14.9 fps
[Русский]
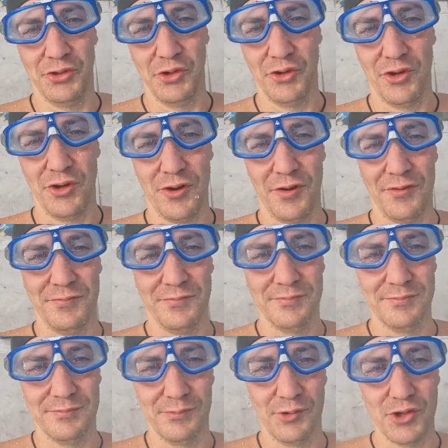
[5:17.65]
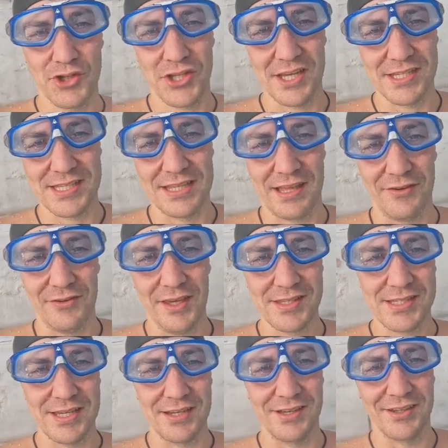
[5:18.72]
то можете
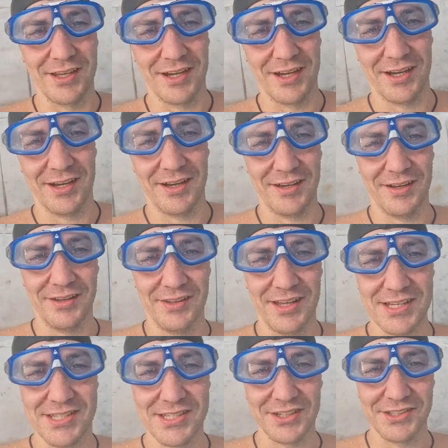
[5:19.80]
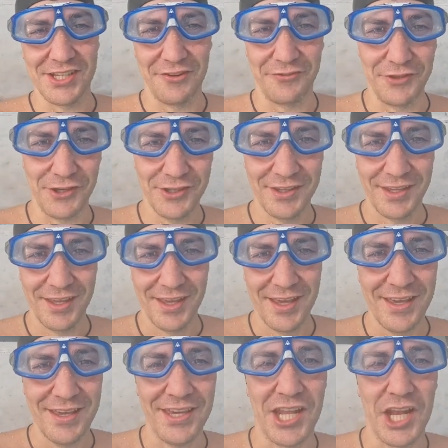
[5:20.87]
остановиться на ластах дельфин
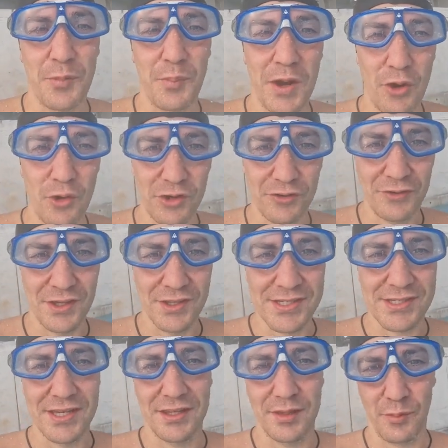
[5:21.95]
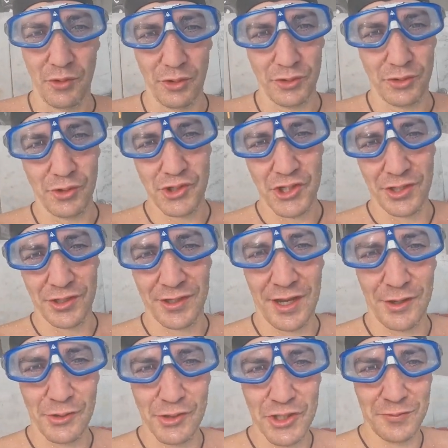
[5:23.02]
или пауэрфинс, и это будет очень
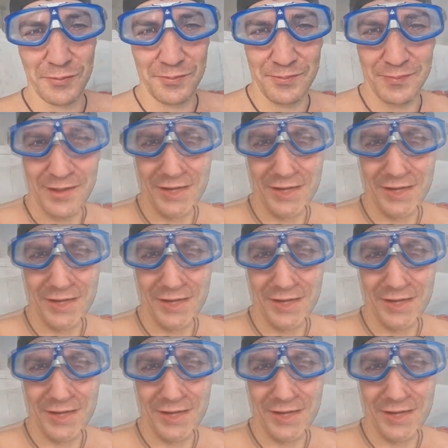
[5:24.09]
хорошим